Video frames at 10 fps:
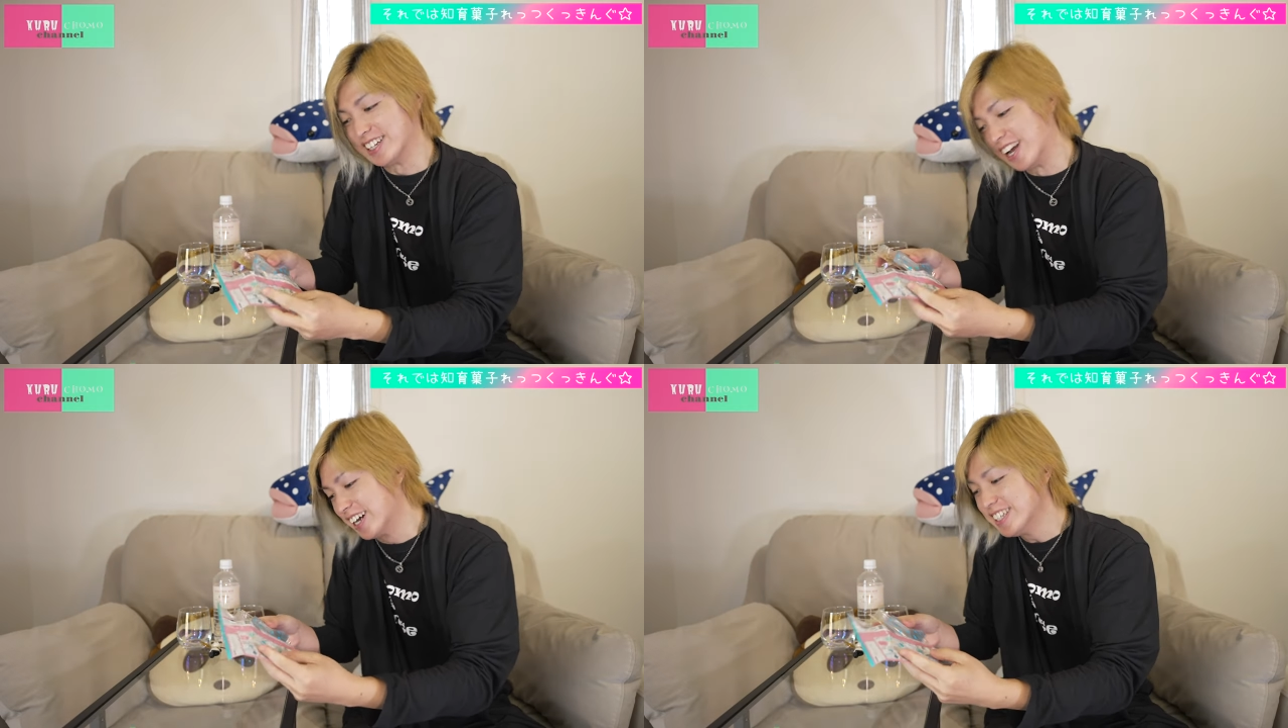
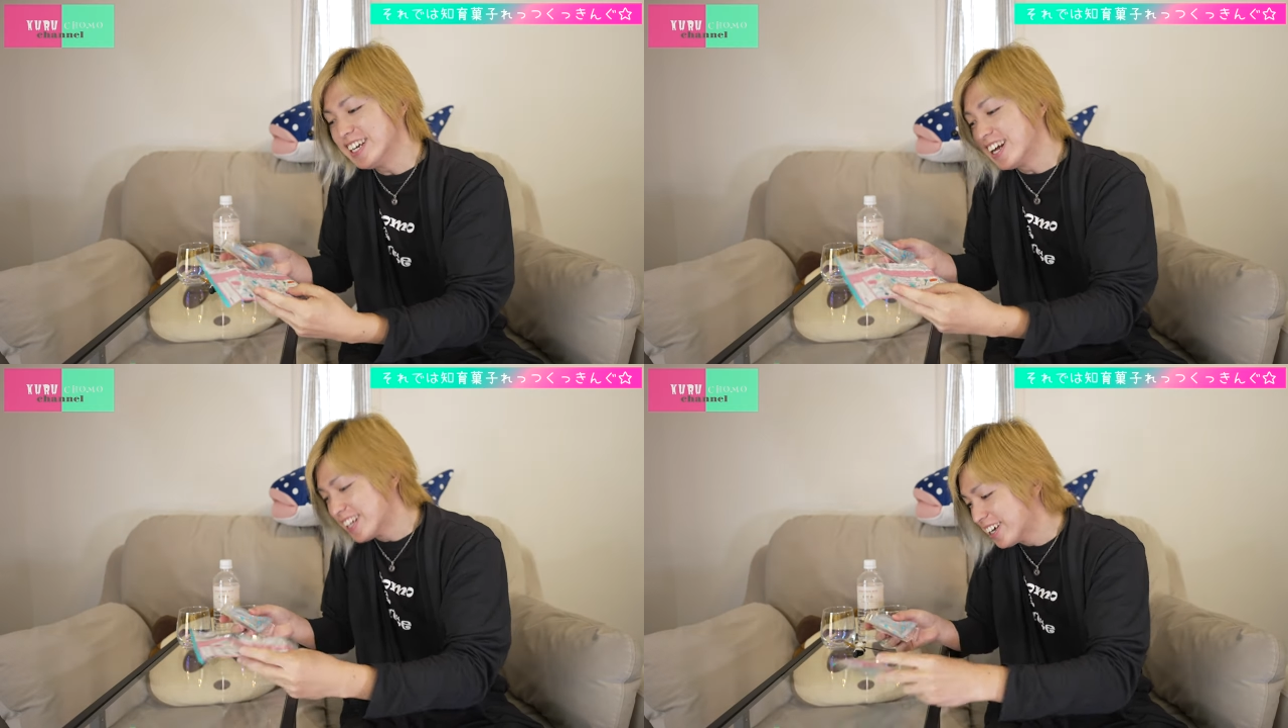何
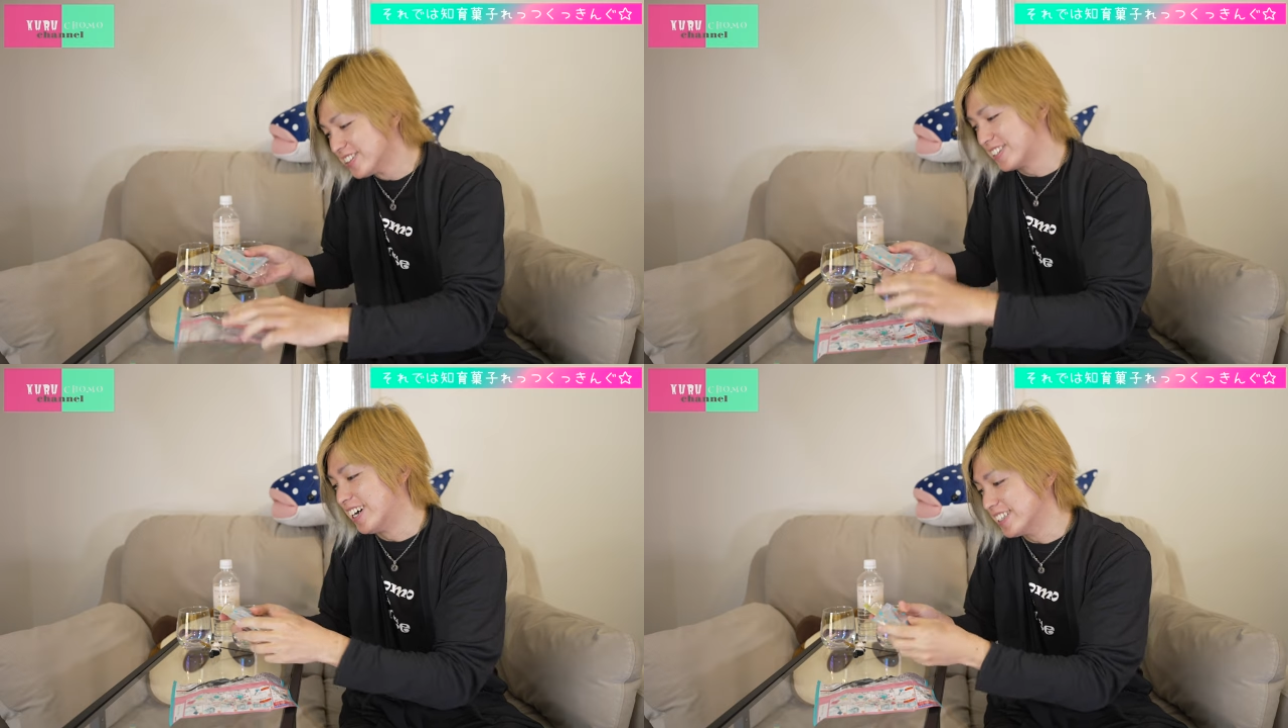が出
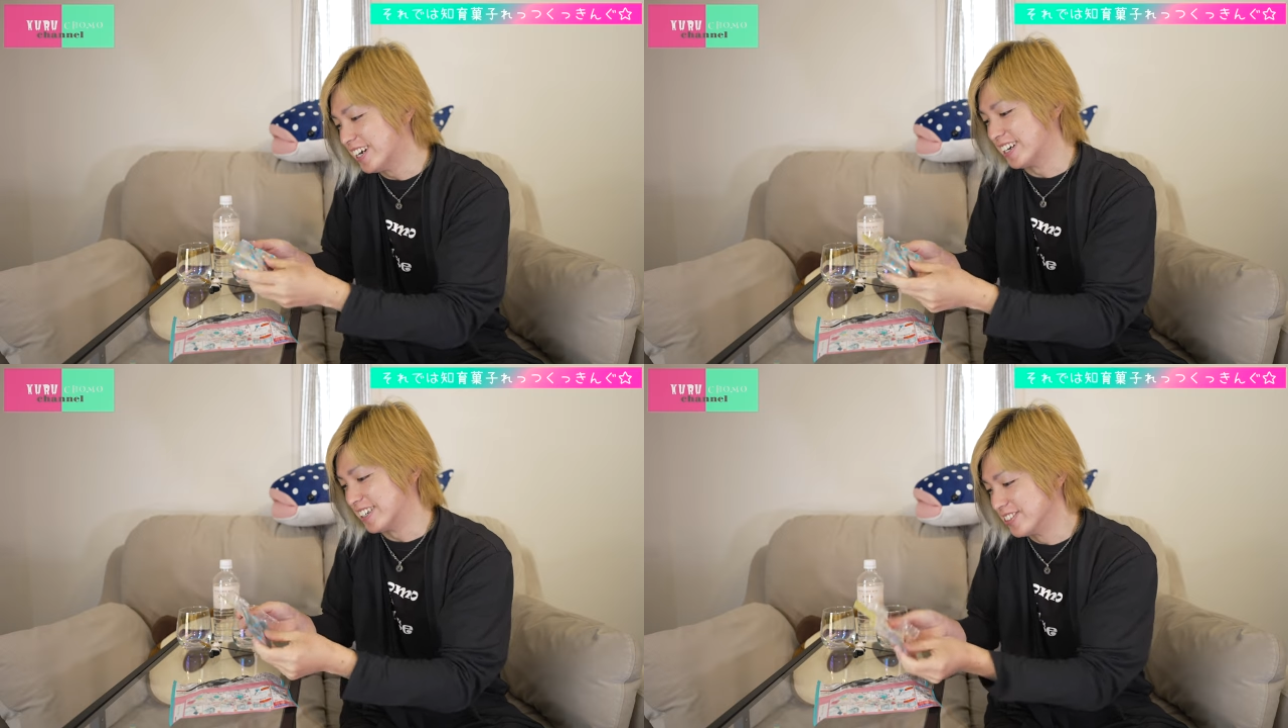るか
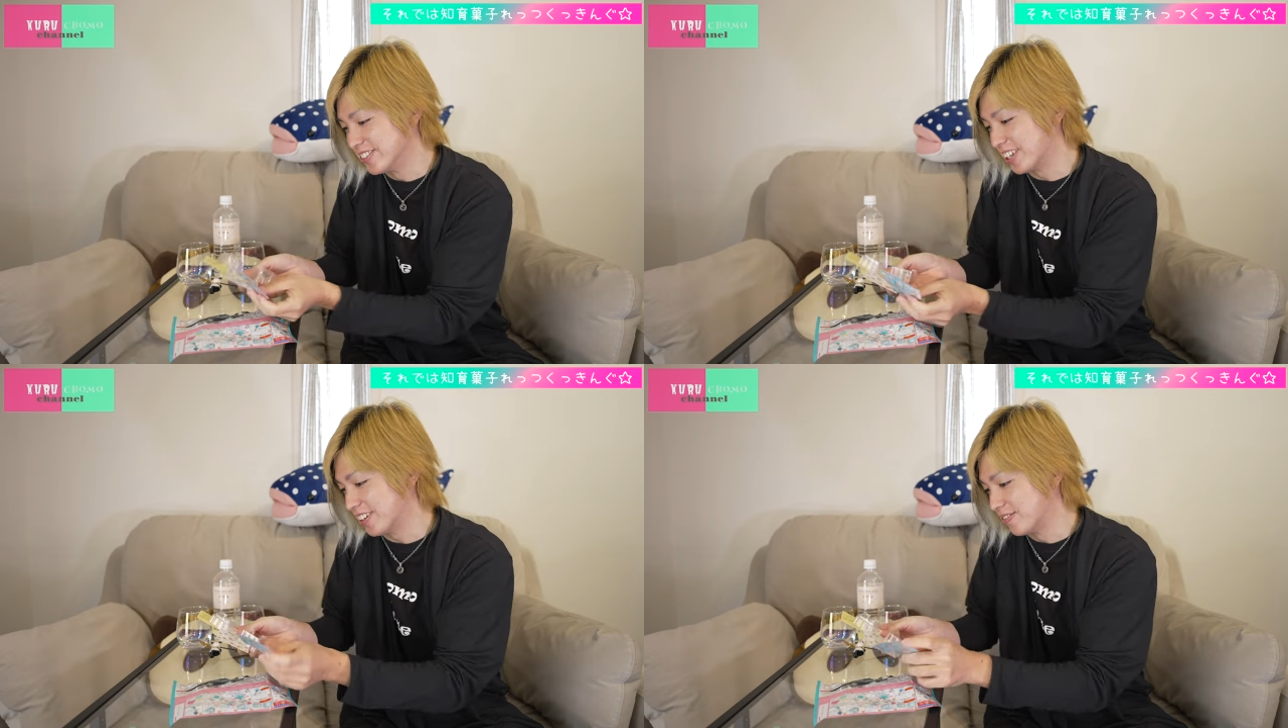な言うて、